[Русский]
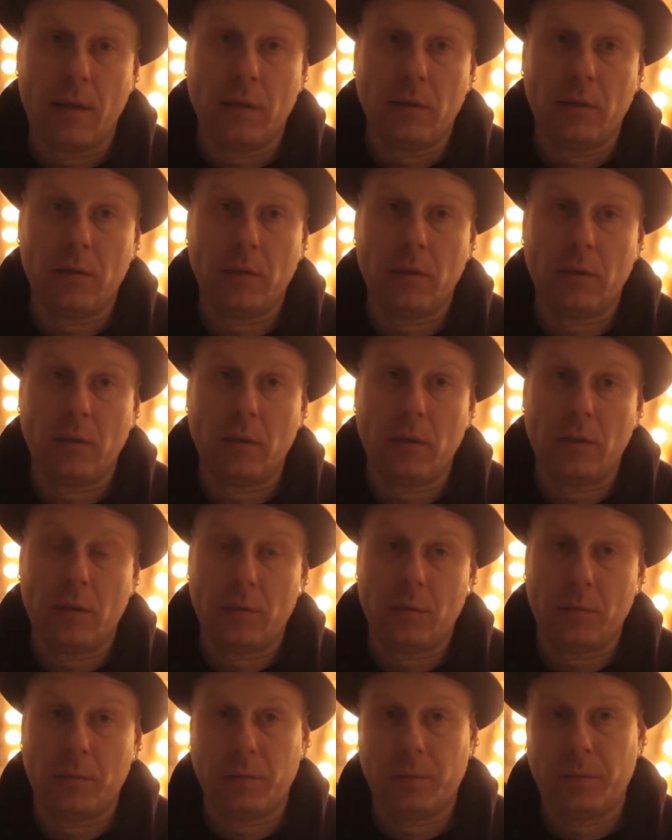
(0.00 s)

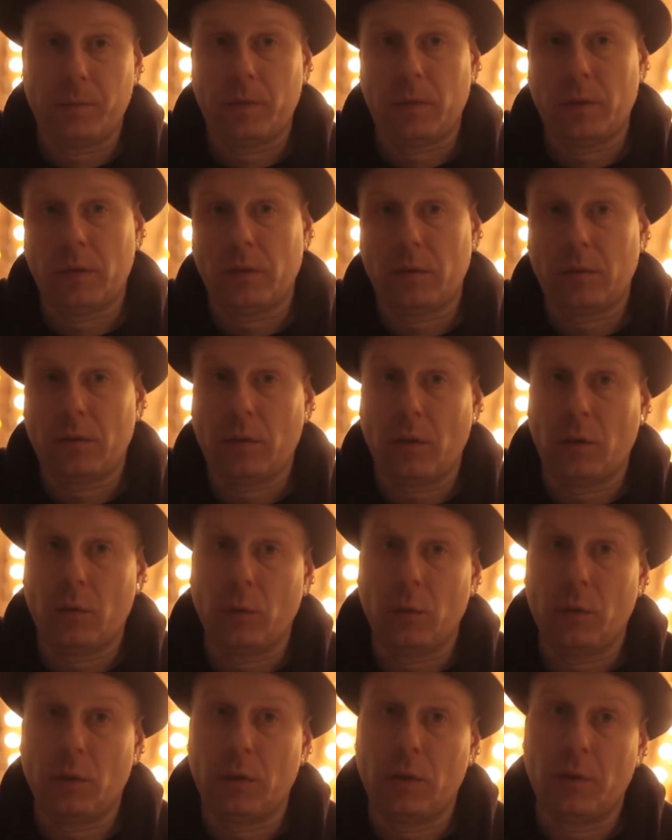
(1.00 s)
на
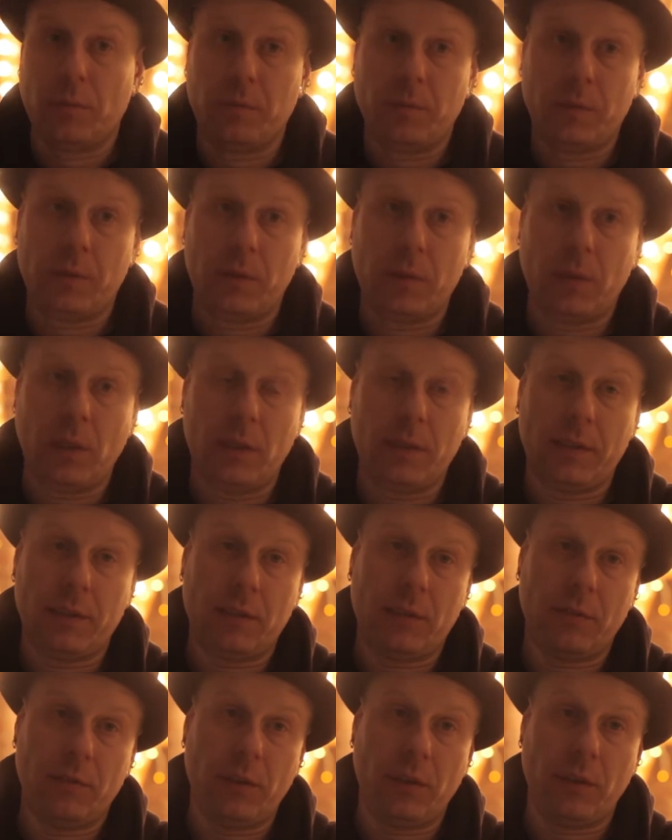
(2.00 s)
какую-то там
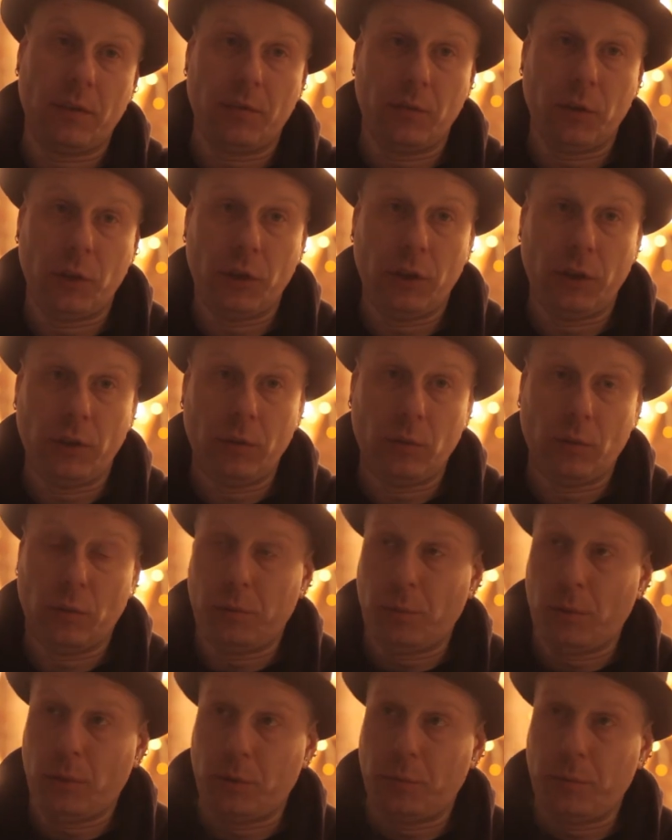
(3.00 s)
сальса-свинг вечеринку,
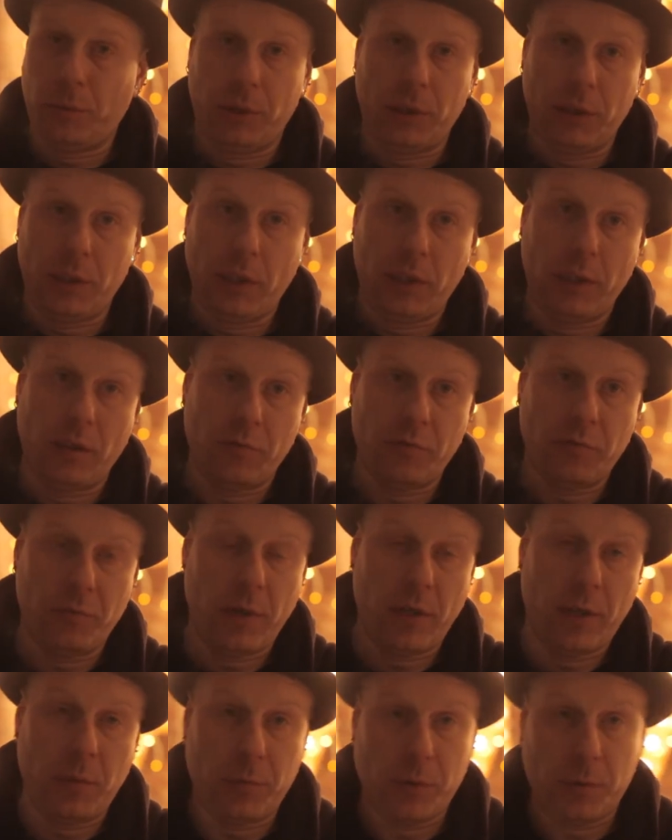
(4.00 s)
просто посидеть там в
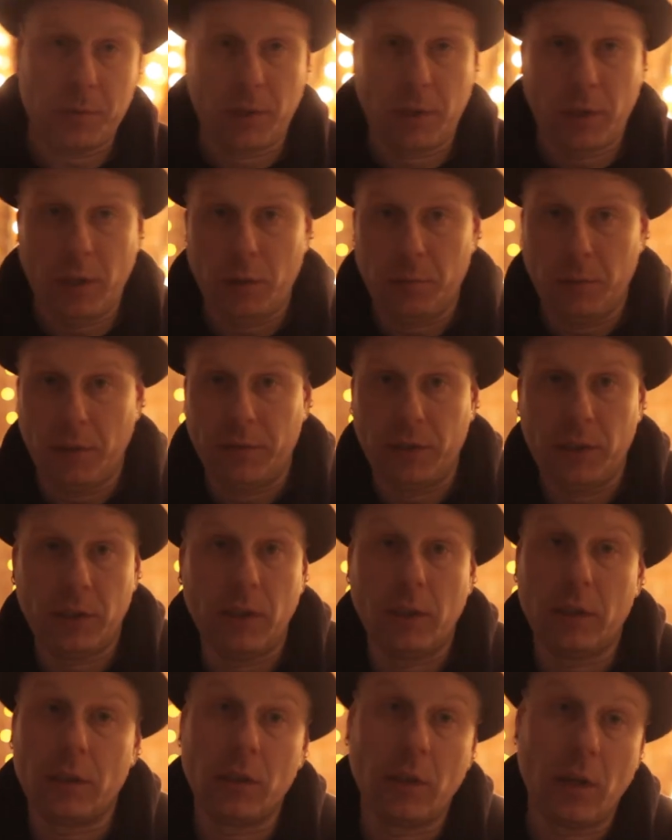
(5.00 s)
баре, посмотреть. Мне
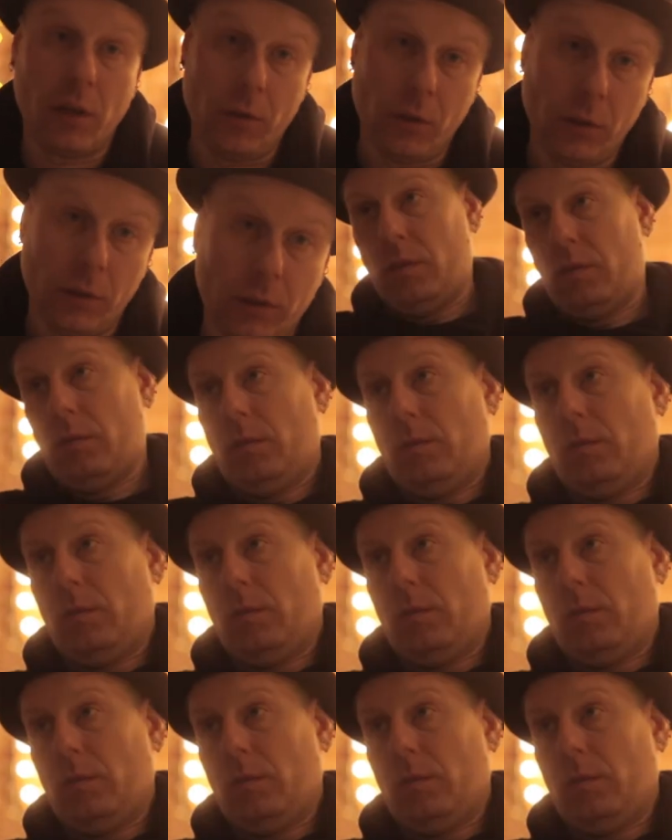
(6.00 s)
всегда это нравилось.